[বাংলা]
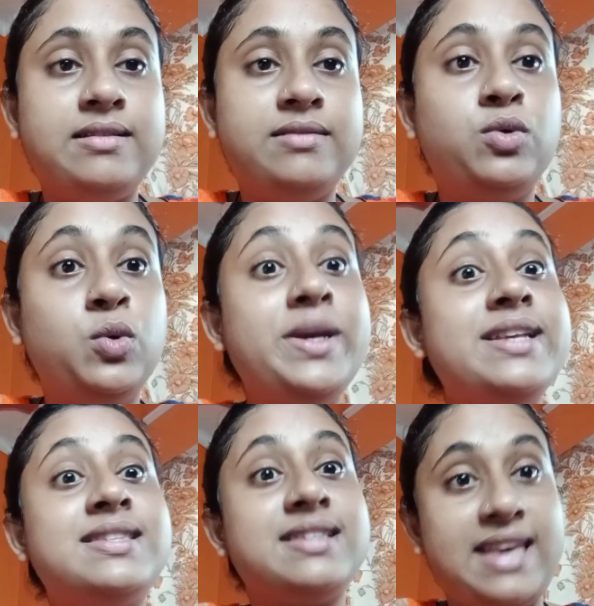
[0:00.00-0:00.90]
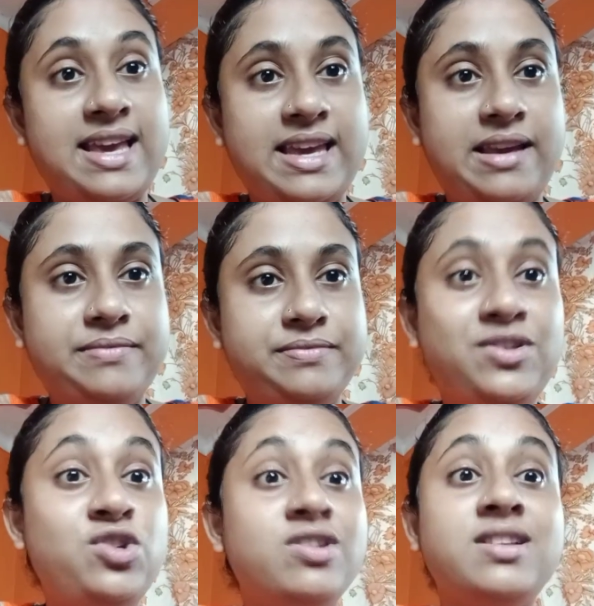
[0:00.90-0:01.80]
হুইস কেকে
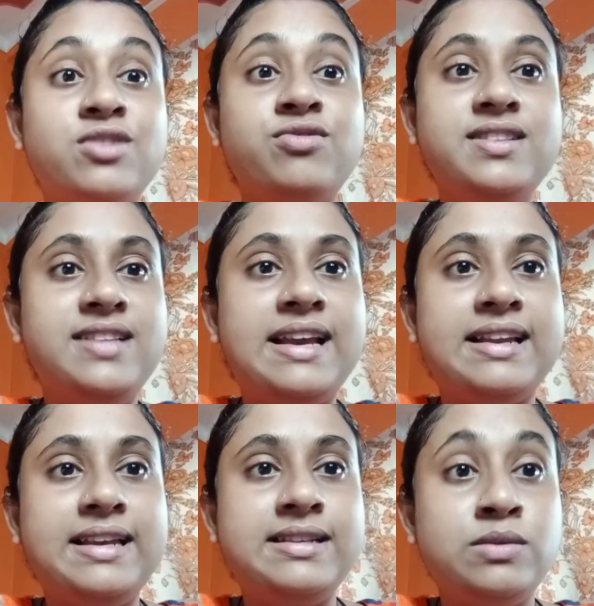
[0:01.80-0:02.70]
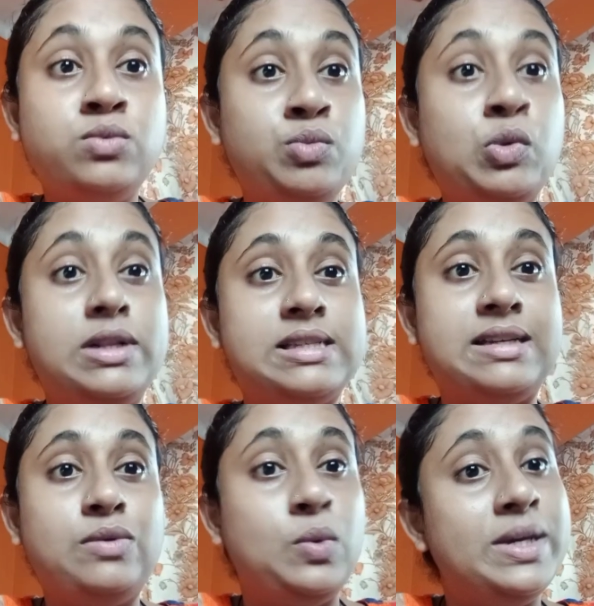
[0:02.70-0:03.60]
ভিডিওটা এক্ষুনি দেখলে যে উনি বলছেন
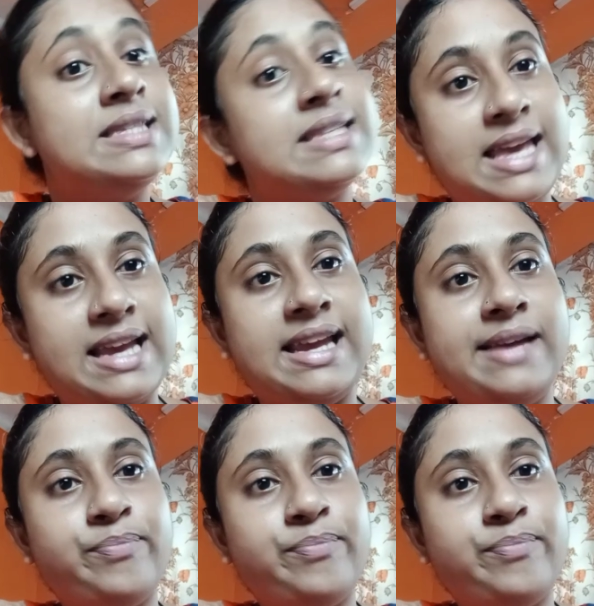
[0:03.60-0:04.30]
হুইস কেকে